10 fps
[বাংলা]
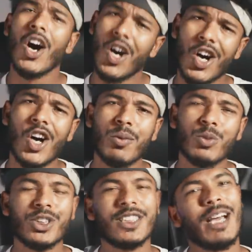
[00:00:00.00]
হ হ
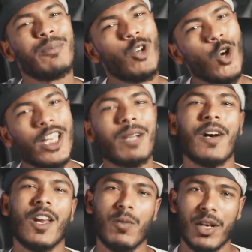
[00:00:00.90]
বুঝছি আপনি অনেক
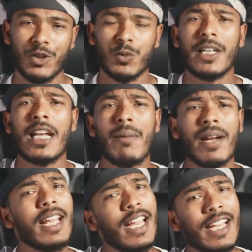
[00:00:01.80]
ভালো মানুষ বাট আমার